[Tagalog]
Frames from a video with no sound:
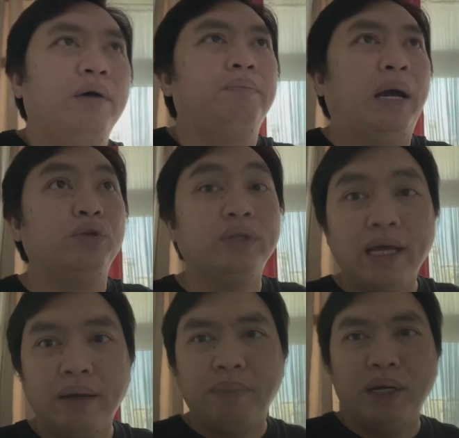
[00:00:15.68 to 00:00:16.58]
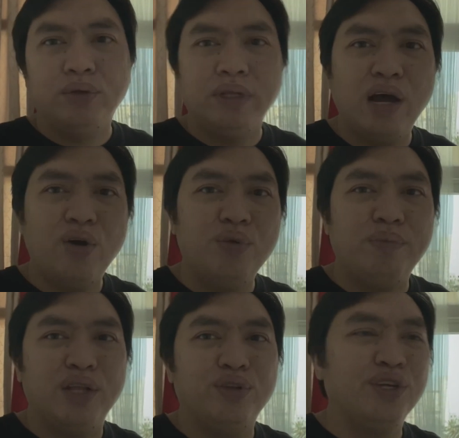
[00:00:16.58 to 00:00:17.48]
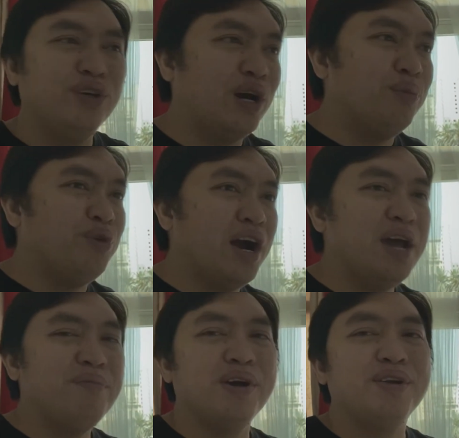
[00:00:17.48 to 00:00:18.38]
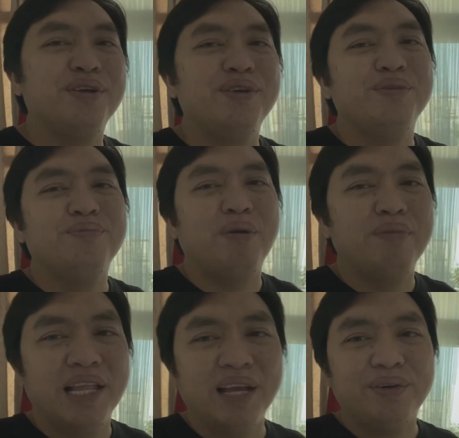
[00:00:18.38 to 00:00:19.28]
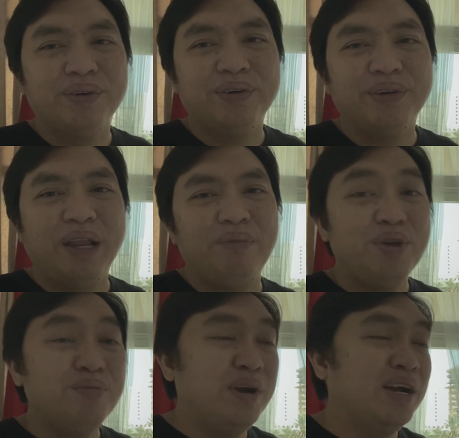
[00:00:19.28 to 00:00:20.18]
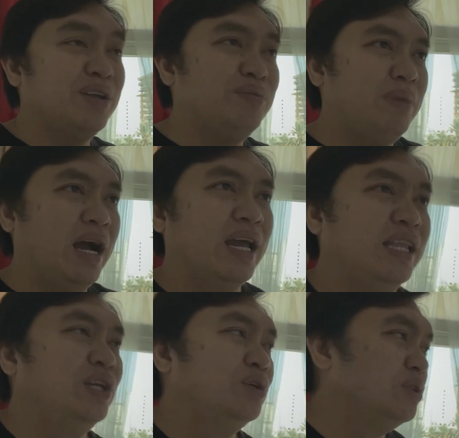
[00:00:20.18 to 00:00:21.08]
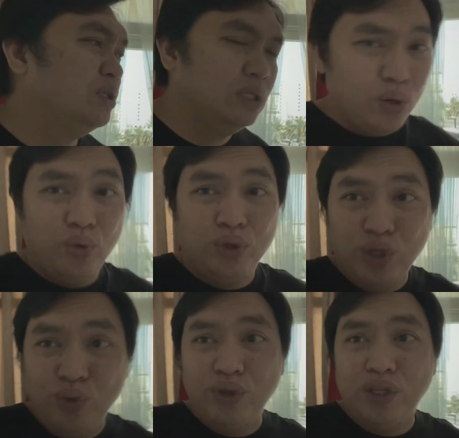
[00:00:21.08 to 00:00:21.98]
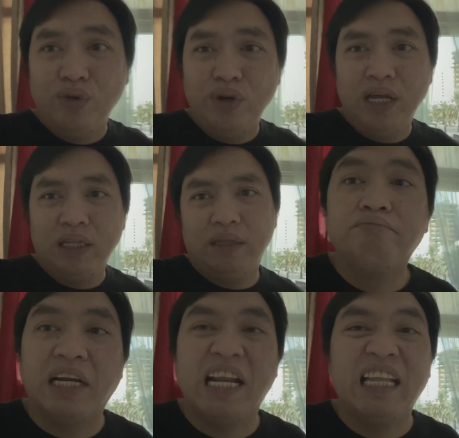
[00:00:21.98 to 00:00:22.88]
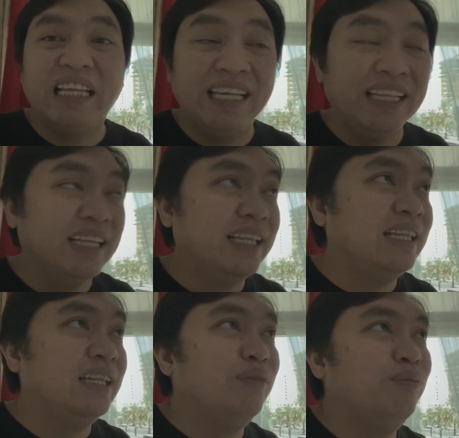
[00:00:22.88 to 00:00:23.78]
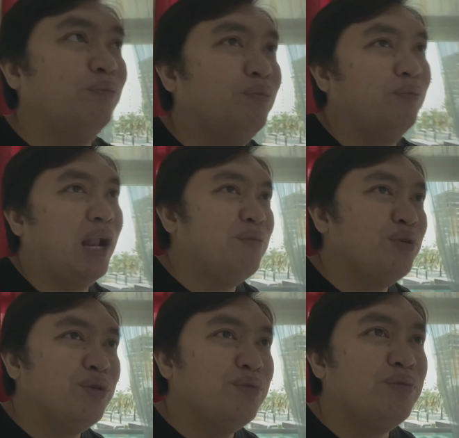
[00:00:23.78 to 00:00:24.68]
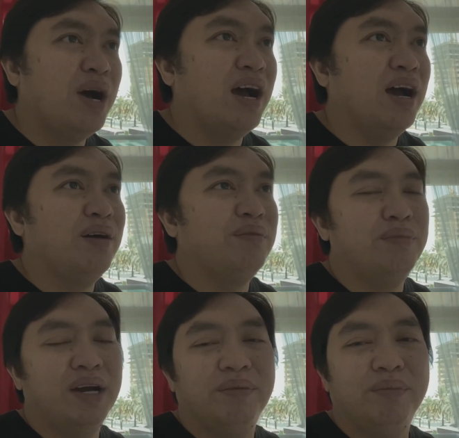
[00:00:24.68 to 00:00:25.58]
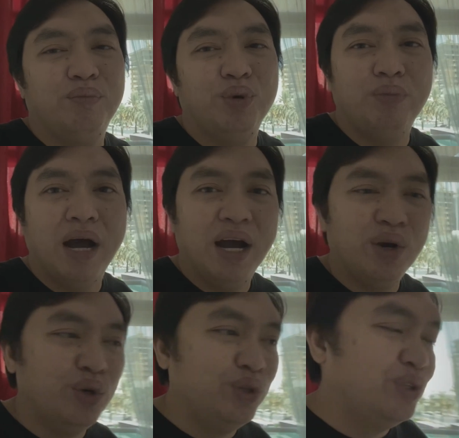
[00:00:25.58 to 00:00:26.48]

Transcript: Paano na? Paano na ako? Paano na yung kabuhayan? Paano na yung pamilya ko? Alam mo yung mga ganong bagay na yun. Unti-unti ulit. Try natin, alam mo yung ma, ma, bumangon